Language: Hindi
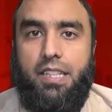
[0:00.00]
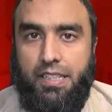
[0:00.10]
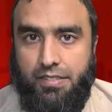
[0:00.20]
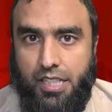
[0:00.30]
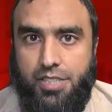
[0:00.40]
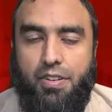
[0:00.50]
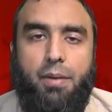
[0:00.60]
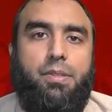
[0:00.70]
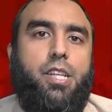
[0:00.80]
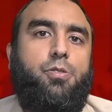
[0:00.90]
इसका
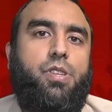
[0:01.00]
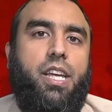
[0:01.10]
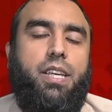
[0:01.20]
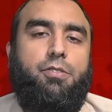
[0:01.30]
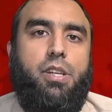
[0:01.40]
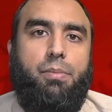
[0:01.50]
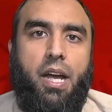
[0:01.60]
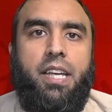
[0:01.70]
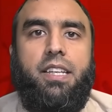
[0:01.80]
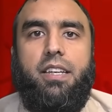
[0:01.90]
जवाब दे चुके हैं कि वो जब
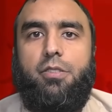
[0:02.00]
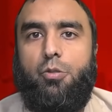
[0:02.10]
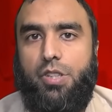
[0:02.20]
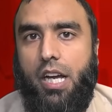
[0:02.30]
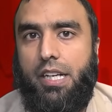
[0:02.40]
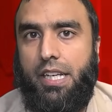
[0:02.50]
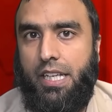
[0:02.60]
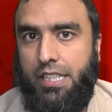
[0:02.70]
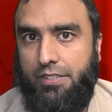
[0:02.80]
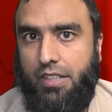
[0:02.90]
आएंगे तो क्या करेंगे
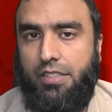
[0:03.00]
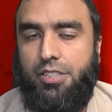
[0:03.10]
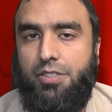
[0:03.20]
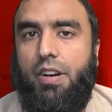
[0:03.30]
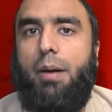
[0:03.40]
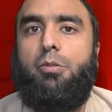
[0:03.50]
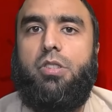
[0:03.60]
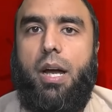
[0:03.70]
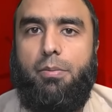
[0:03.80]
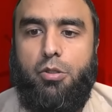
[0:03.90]
ये ज़रा जवाब
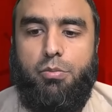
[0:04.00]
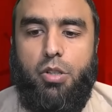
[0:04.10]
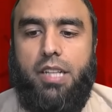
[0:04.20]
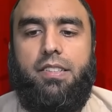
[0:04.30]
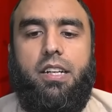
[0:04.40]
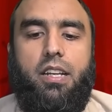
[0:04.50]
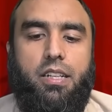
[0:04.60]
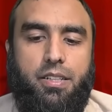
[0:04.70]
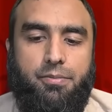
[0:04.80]
उनका आप खुद मुलायजा कर लें